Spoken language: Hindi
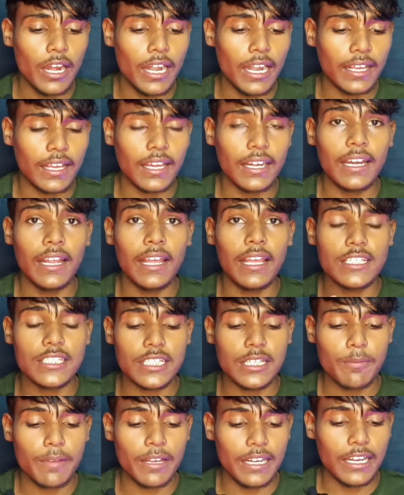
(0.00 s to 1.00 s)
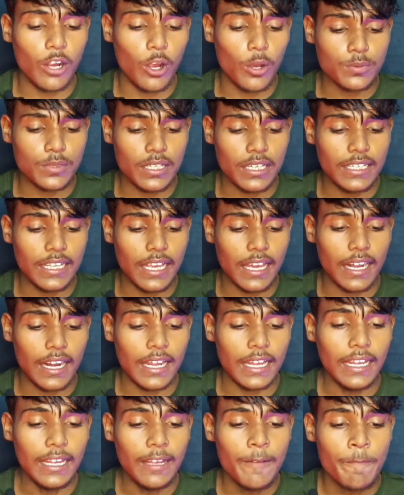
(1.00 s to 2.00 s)
एड करने स्किप करने का ऑप्शन नहीं आ
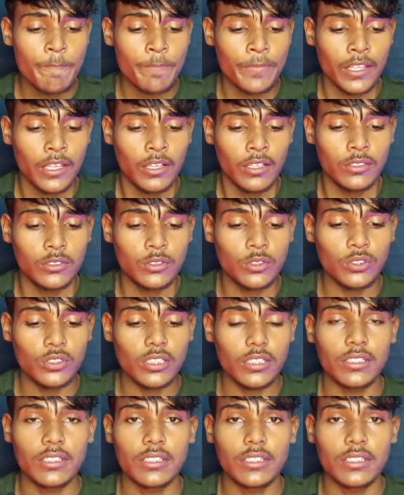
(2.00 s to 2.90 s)
रहा है तो